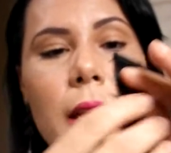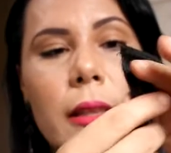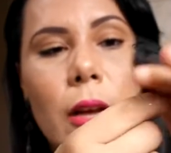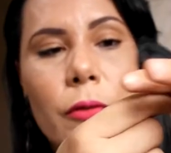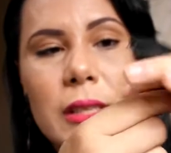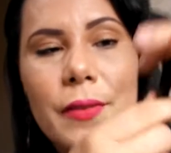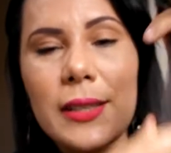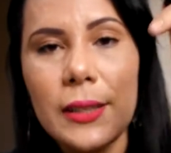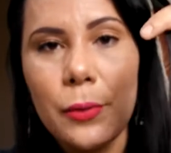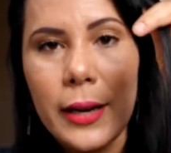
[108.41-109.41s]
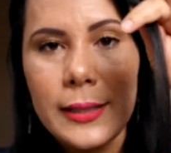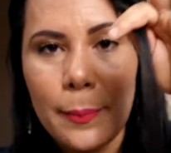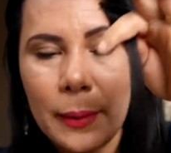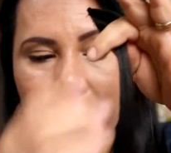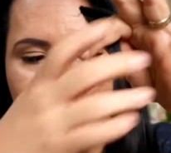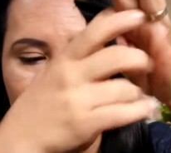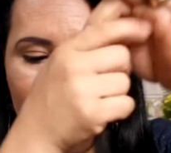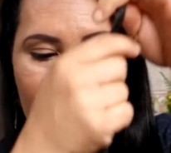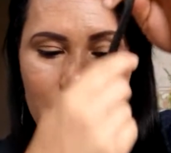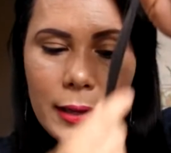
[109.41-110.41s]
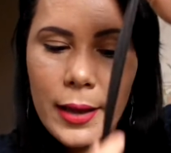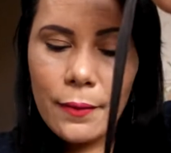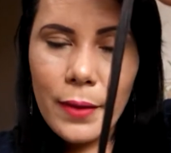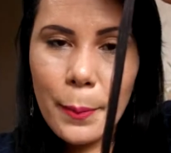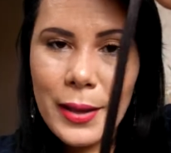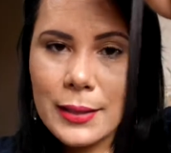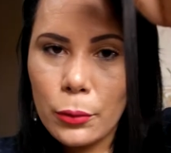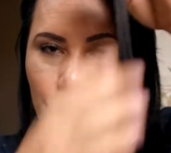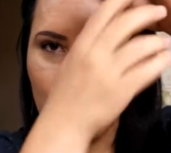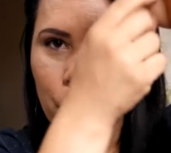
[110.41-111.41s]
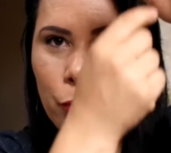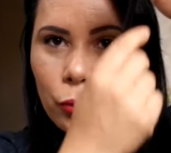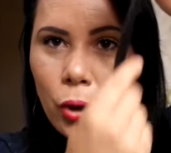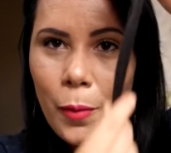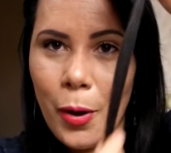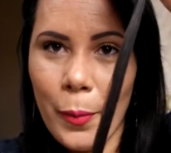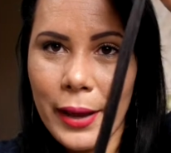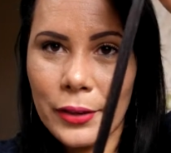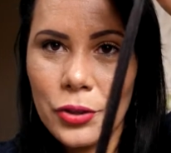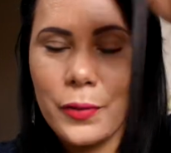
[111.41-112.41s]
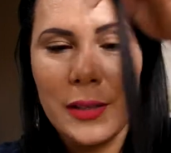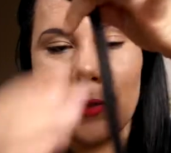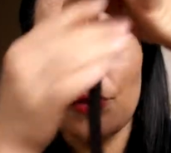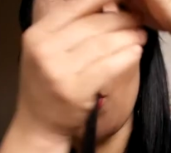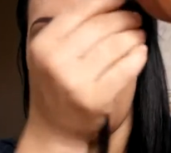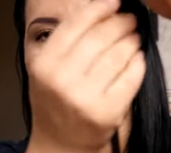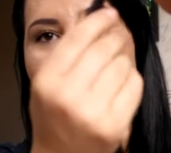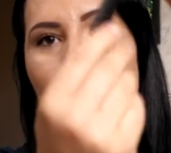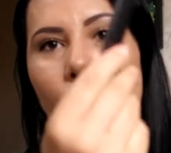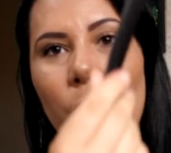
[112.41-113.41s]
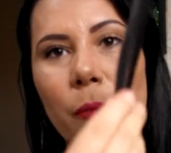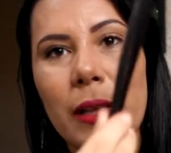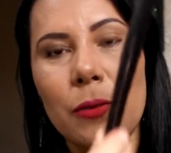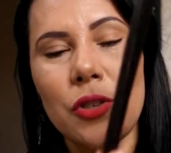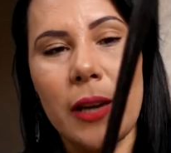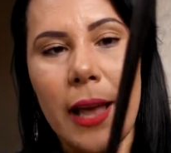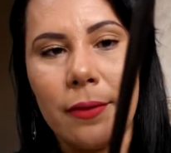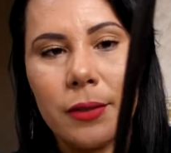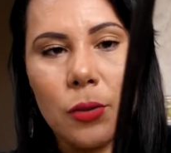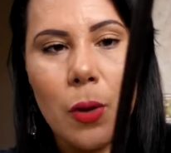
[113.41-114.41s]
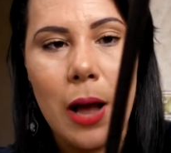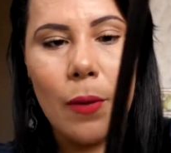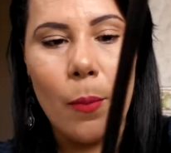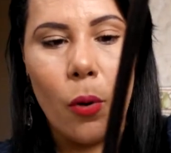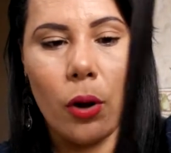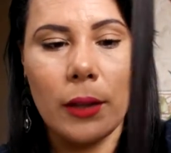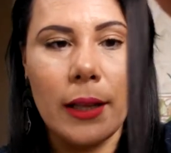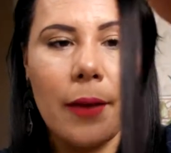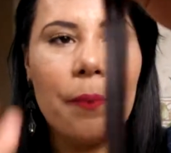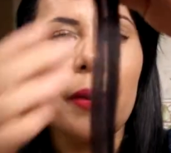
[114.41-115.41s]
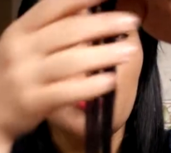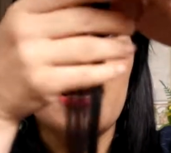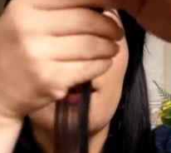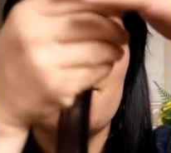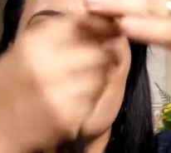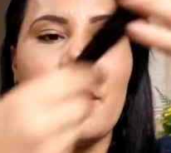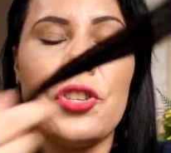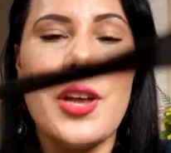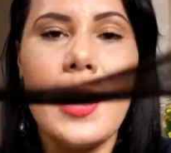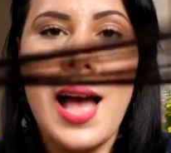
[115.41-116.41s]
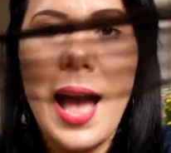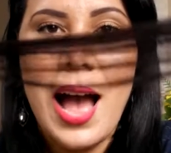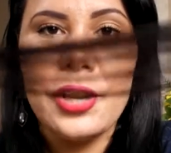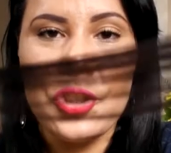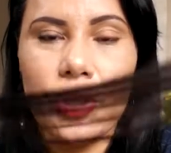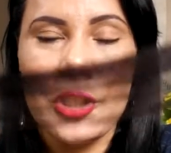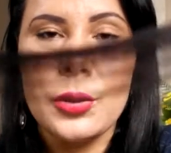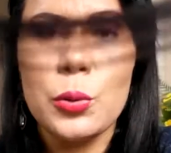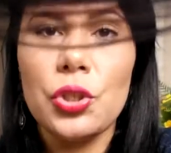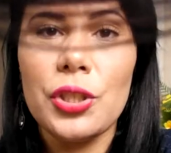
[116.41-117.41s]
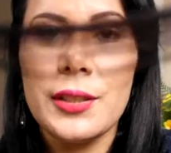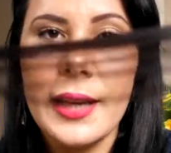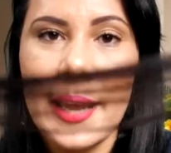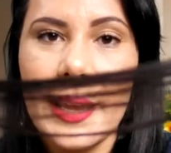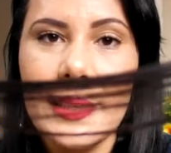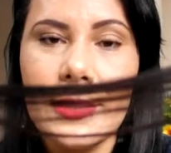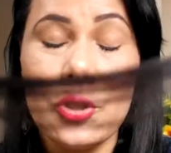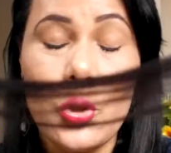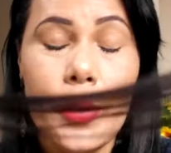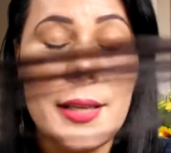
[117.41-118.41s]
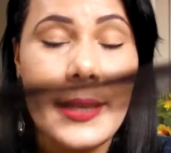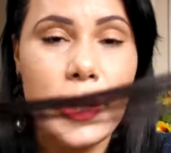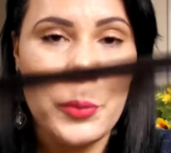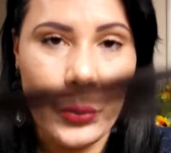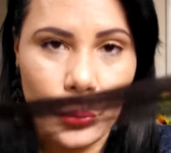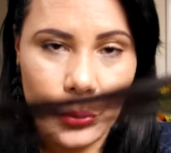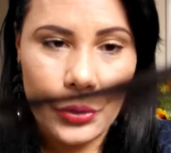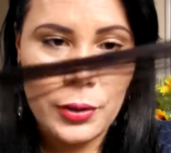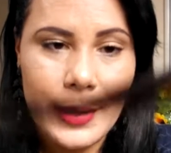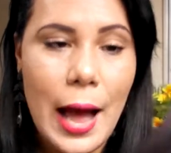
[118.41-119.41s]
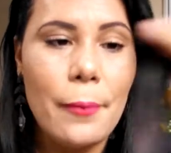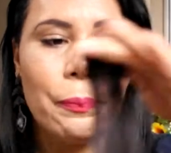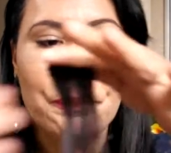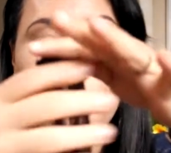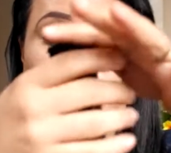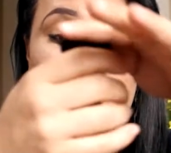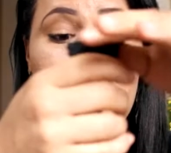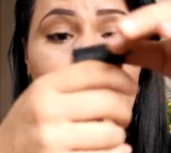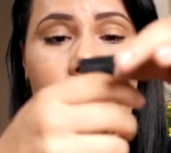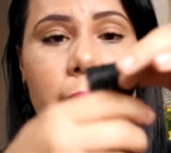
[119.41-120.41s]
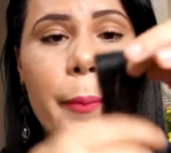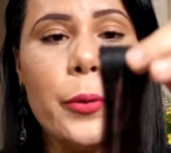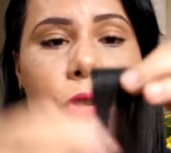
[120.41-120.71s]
Então você vai segurar esse aplique na base, vai passar o shampoo normalmente, fazendo só movimentos leves com água morna, né? Vai deixar lá agindo de 3, de 2 a 3 minutos, tá? Depois